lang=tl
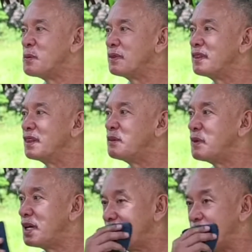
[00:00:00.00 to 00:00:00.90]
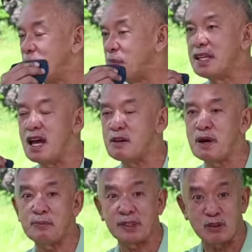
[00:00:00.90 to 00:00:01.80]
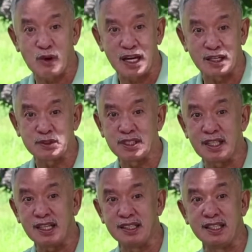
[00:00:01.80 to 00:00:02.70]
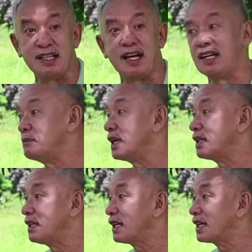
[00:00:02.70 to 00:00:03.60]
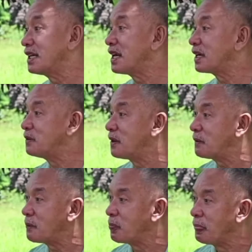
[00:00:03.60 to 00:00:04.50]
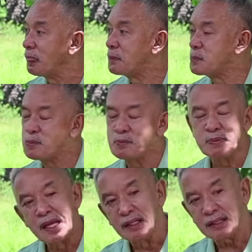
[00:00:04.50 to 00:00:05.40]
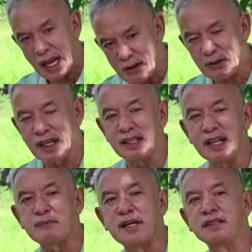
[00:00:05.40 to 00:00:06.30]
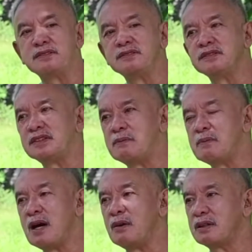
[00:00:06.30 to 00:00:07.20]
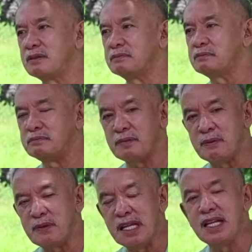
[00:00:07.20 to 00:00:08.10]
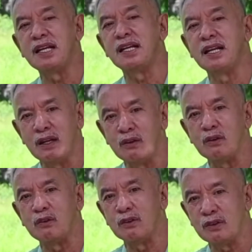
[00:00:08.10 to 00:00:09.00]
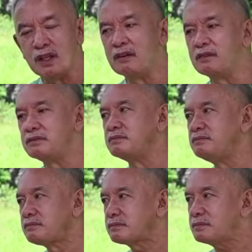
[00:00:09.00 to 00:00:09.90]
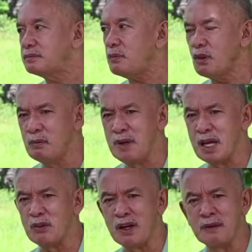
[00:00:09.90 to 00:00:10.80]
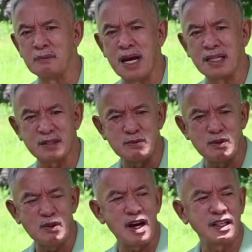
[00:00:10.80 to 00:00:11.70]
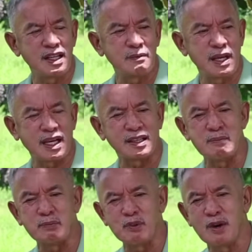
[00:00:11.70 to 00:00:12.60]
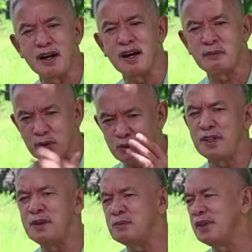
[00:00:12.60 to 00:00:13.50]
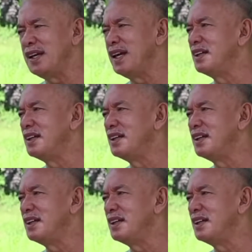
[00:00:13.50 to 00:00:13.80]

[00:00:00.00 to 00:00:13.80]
Di ba? Sabi pa niya, Ama, patawarin mo sila, hindi nila alam kung kanilang ginagawa. Oo. Tayo rin dapat sa bawat pamilya na nanonood niyo o meron kang mahal sa buhay na may katampuhan ka, putulin mo na yan.